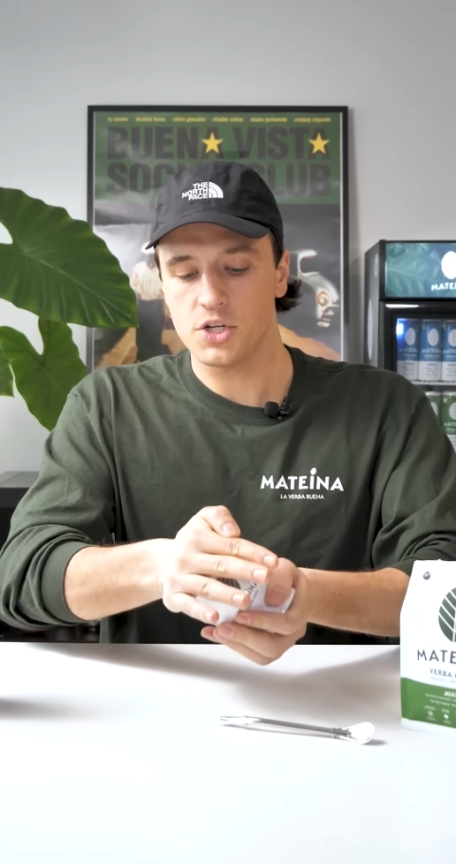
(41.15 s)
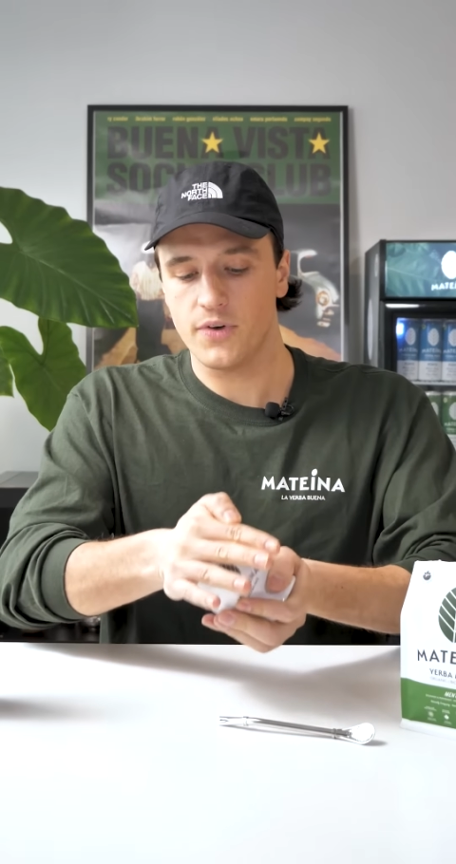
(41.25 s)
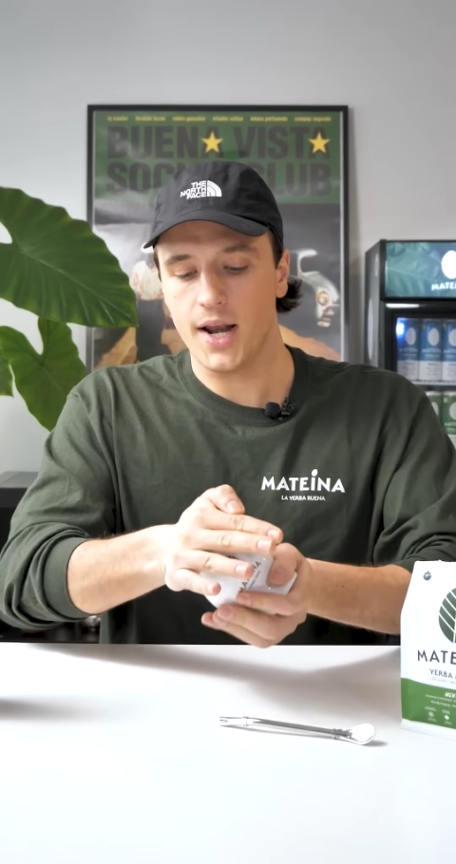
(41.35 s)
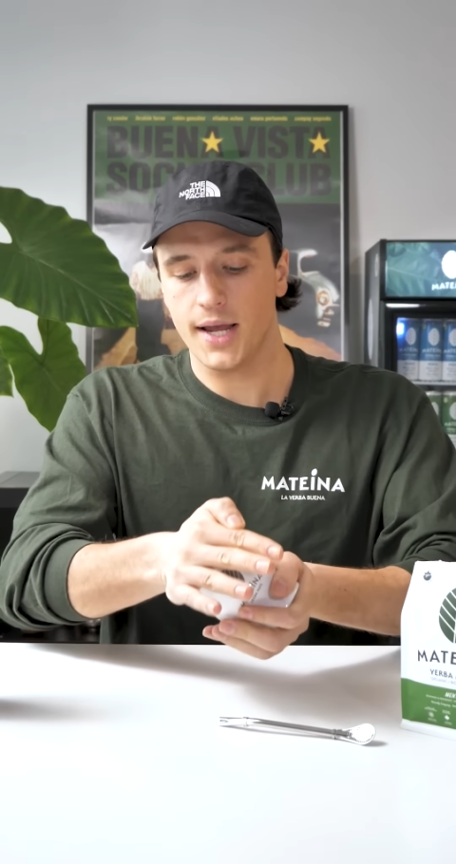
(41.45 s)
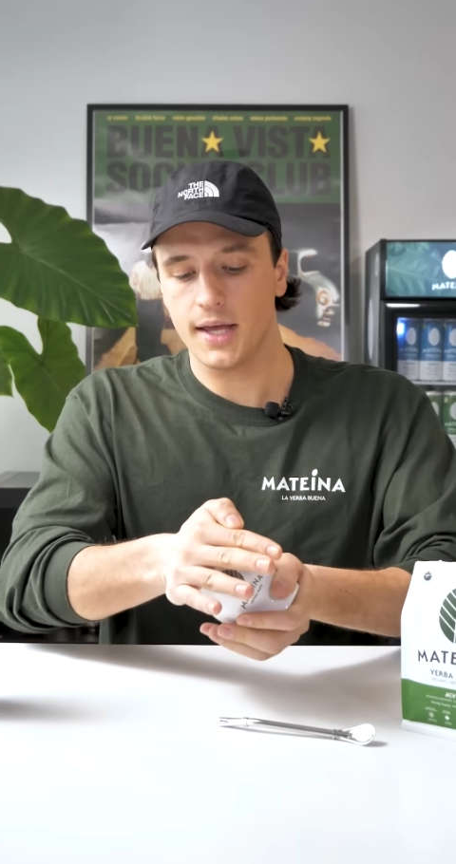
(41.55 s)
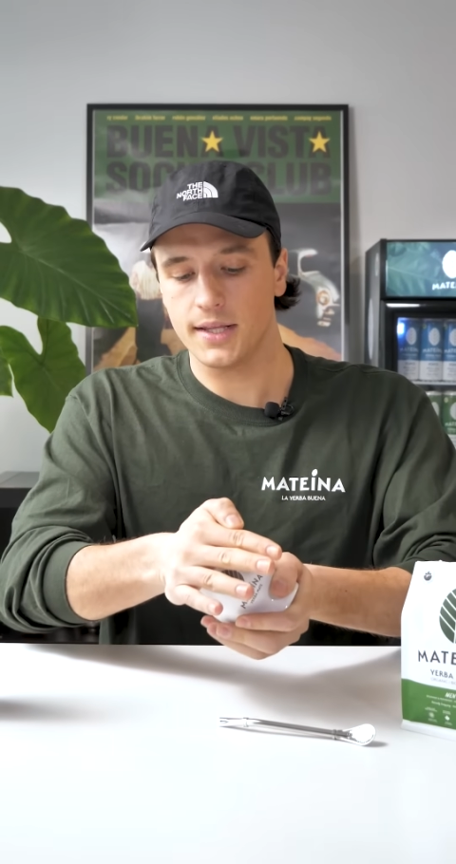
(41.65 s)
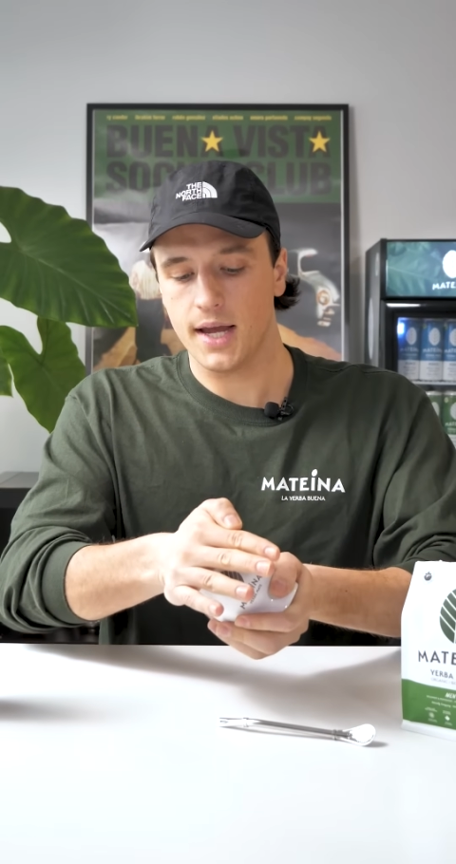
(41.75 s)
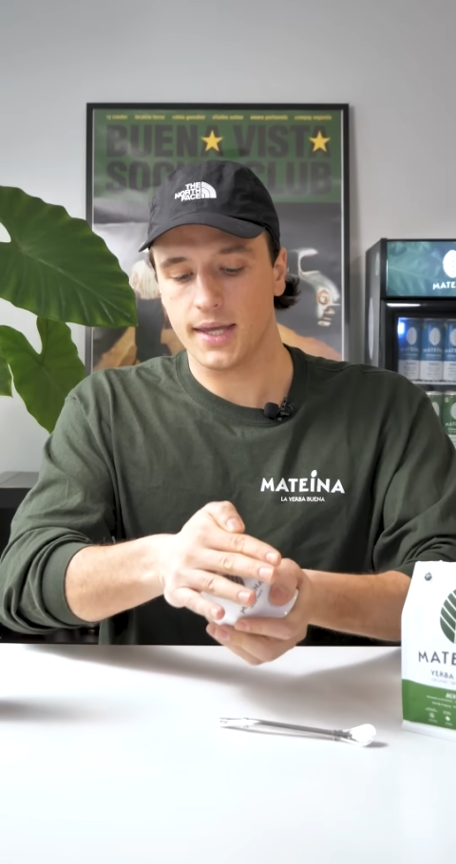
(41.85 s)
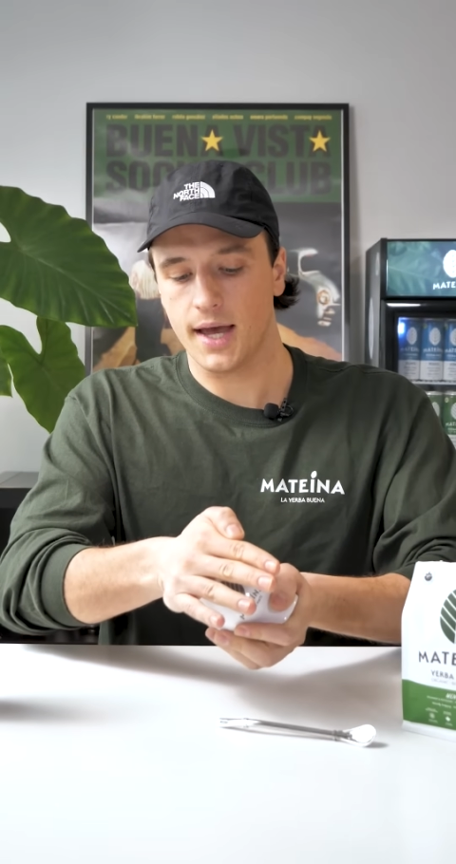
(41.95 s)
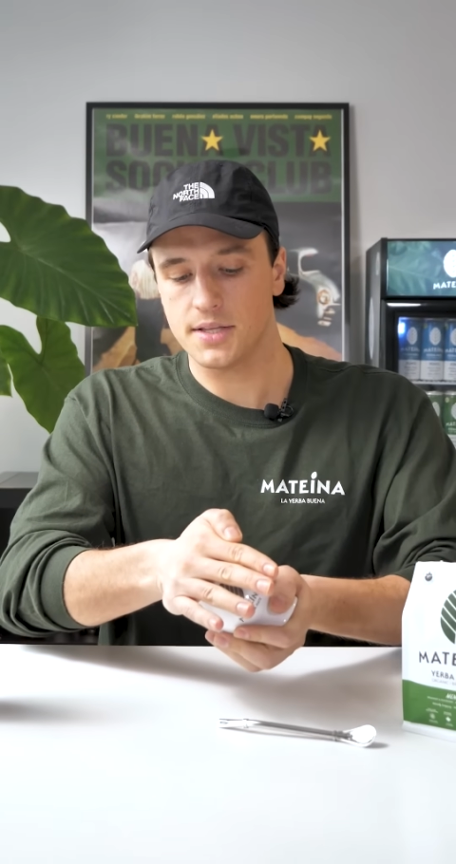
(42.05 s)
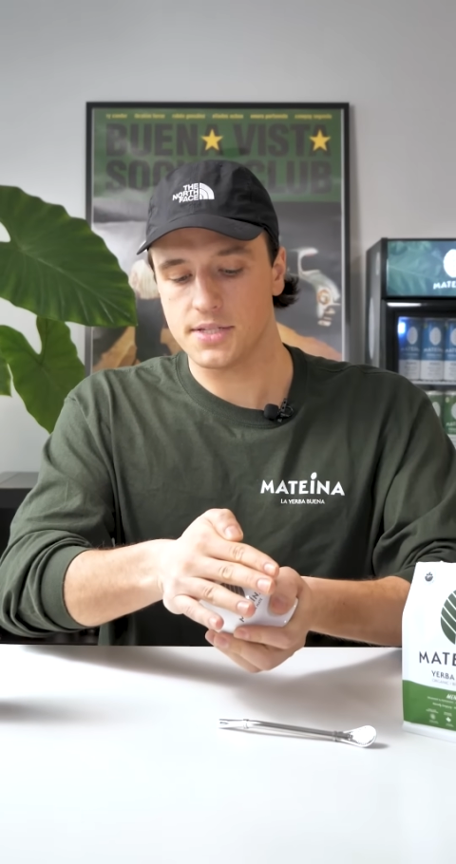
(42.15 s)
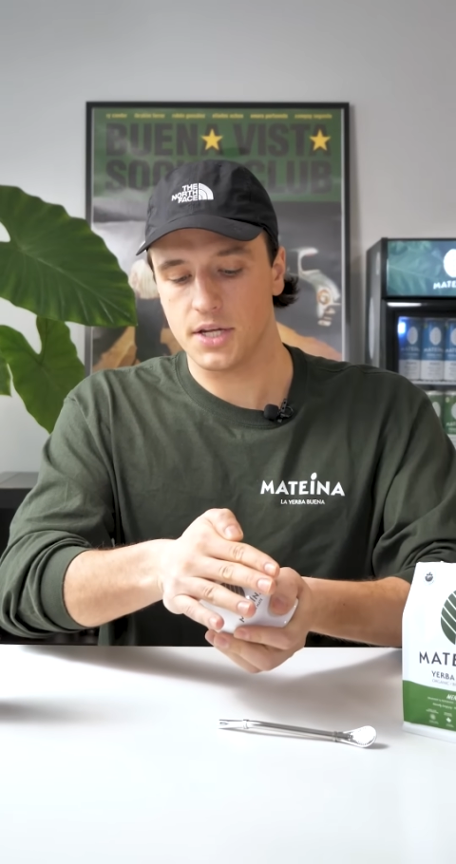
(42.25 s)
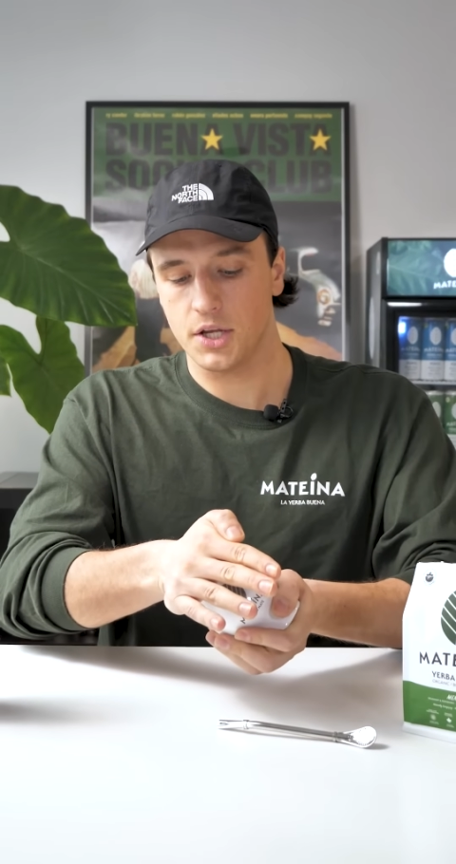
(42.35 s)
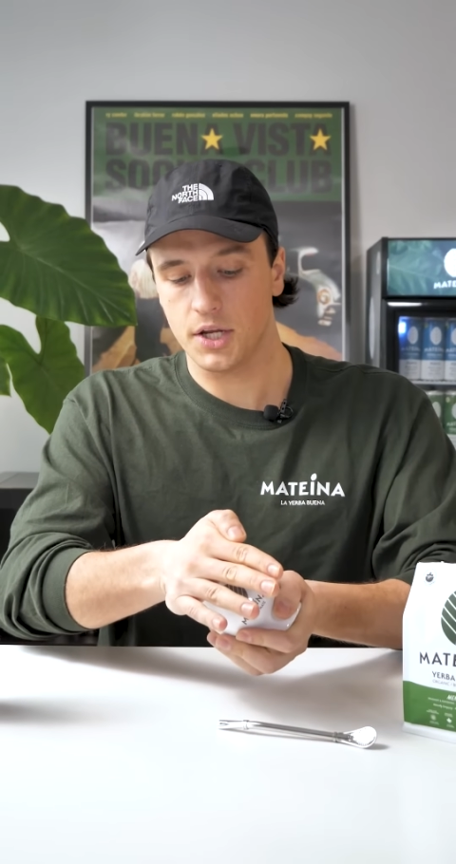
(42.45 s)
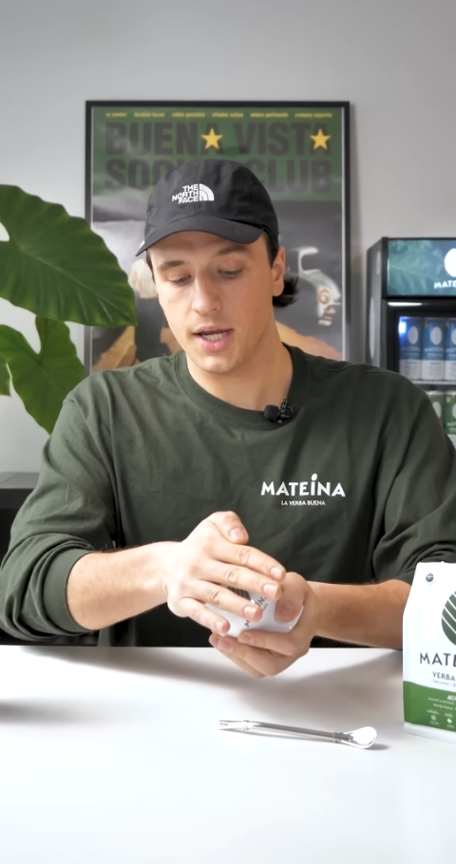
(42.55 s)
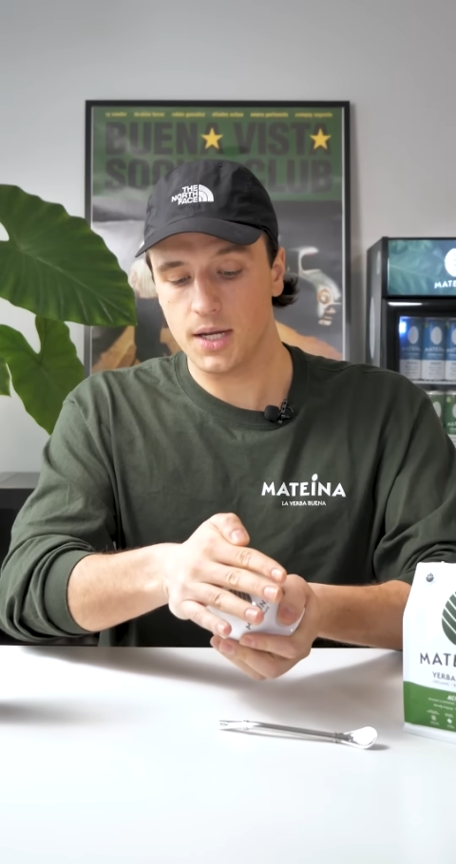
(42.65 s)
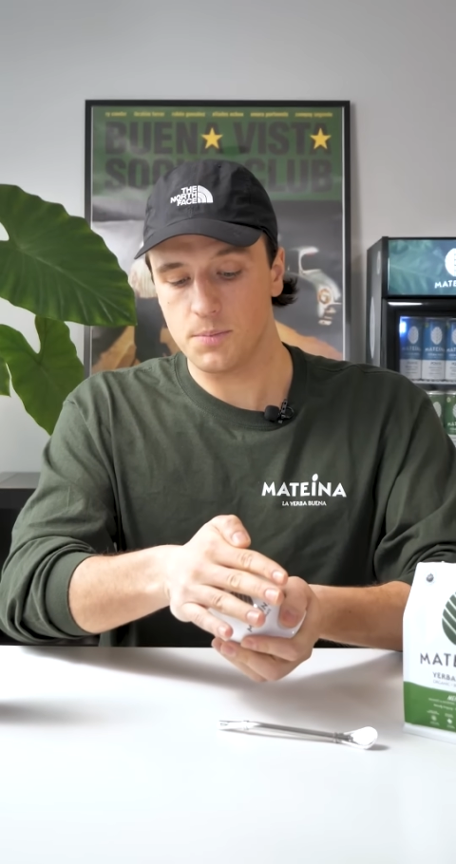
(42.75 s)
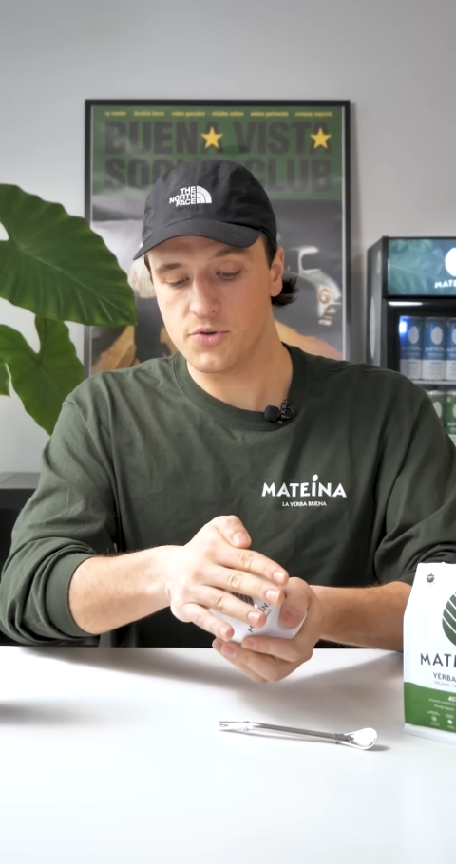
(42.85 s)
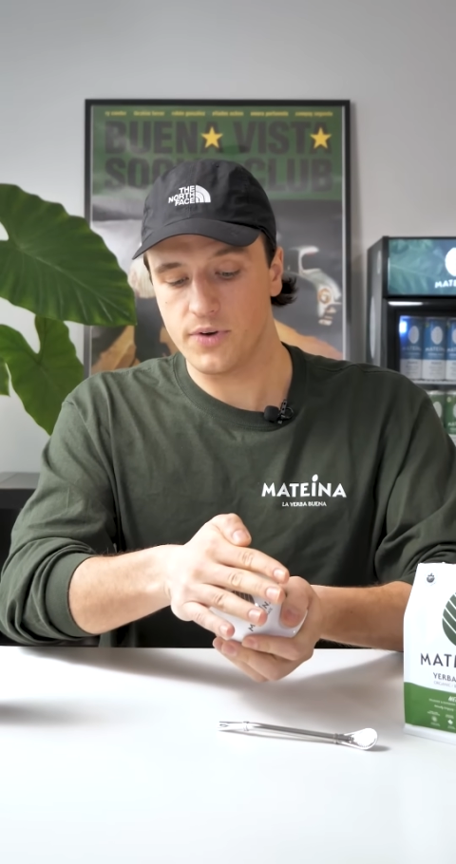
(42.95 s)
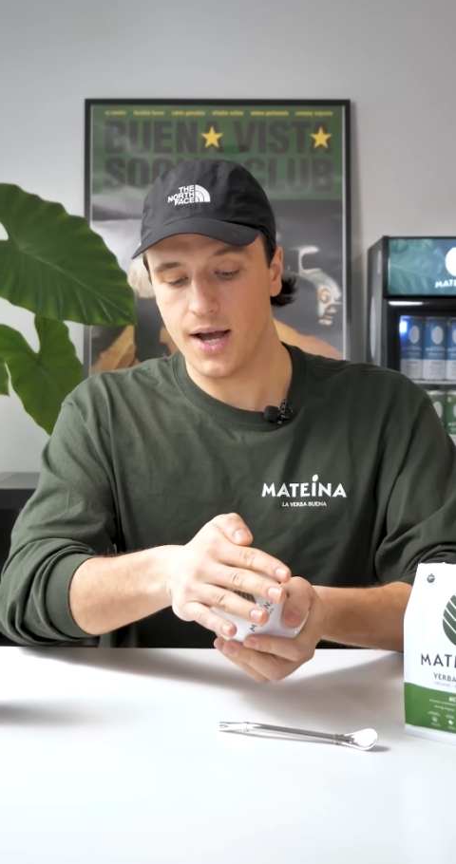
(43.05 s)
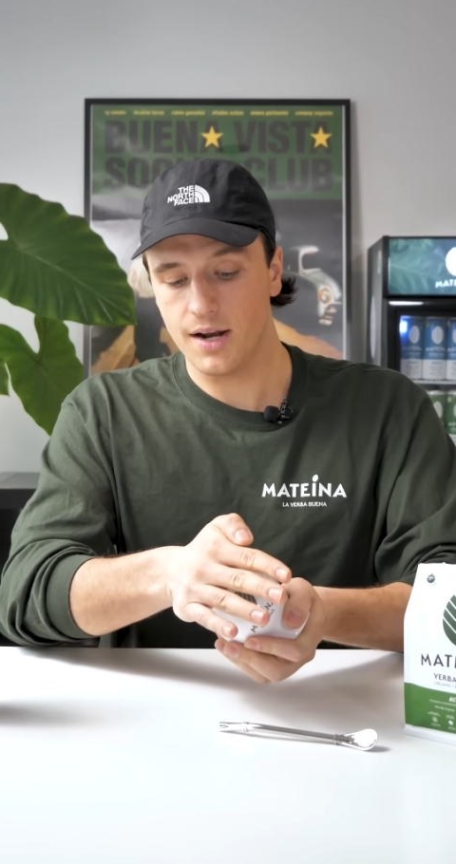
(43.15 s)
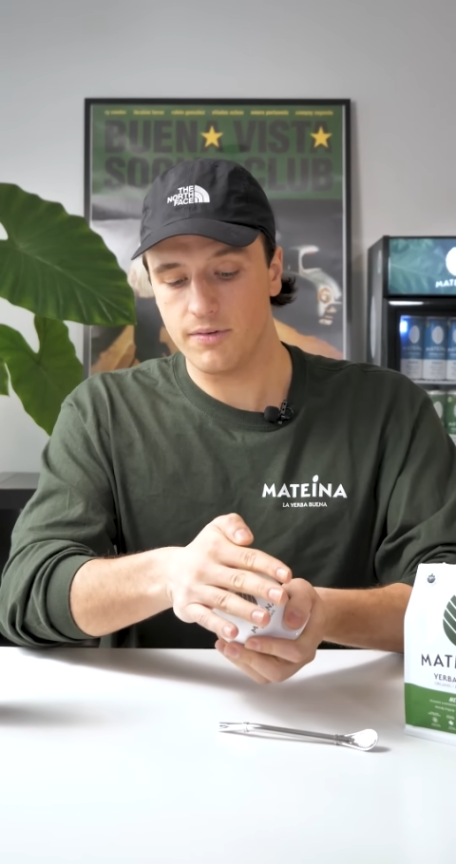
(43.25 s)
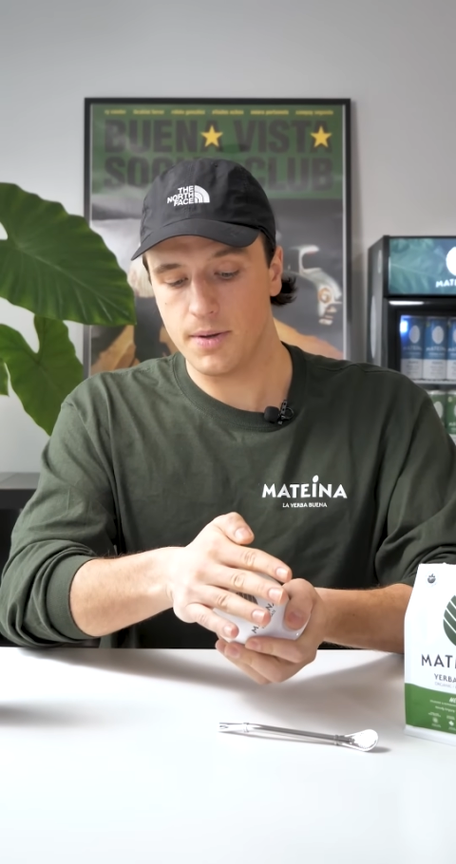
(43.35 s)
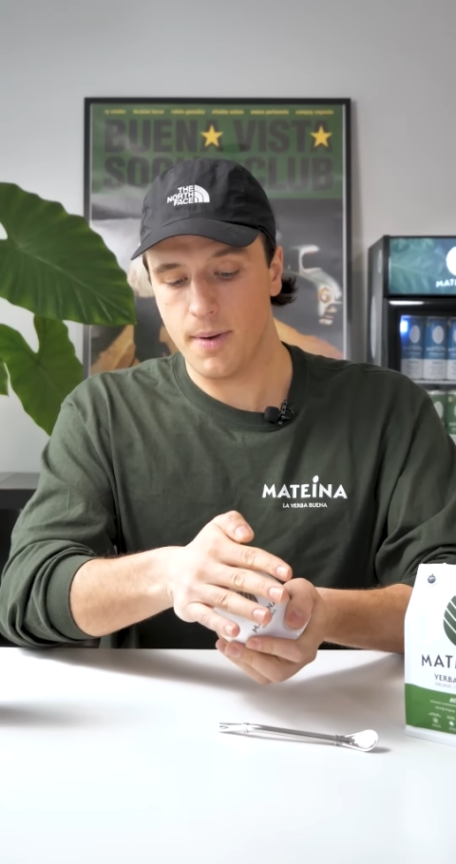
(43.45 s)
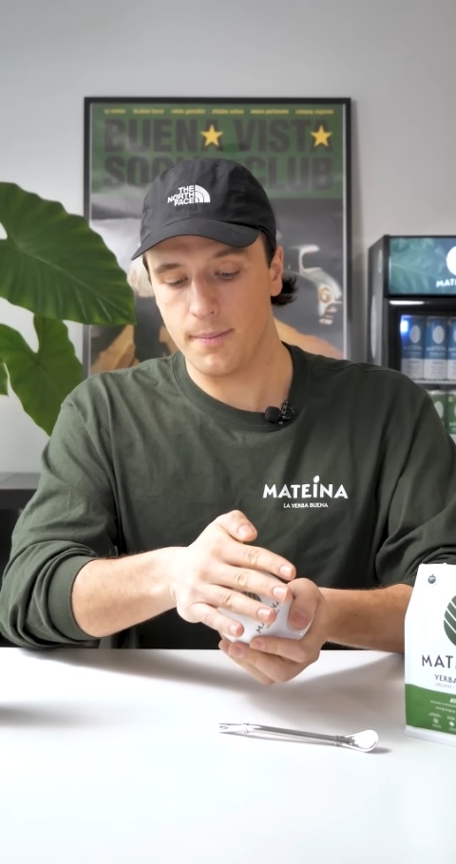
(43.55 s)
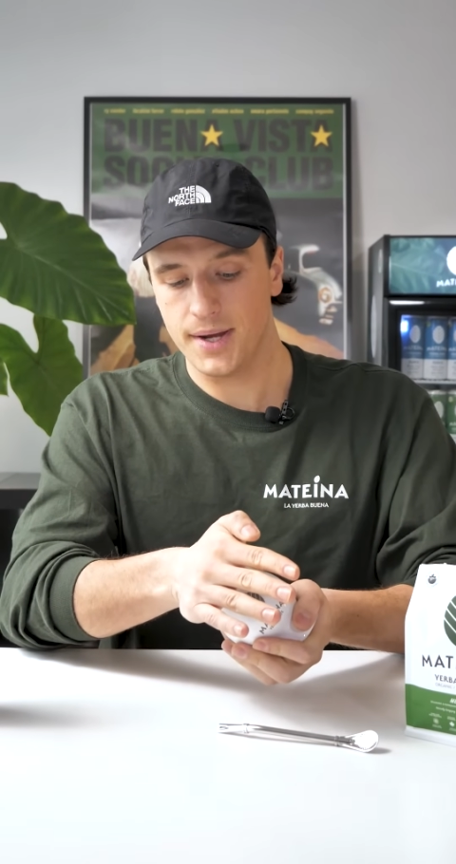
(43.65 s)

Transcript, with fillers: je vais la garder à 45 degrés, puis je vais enlever ma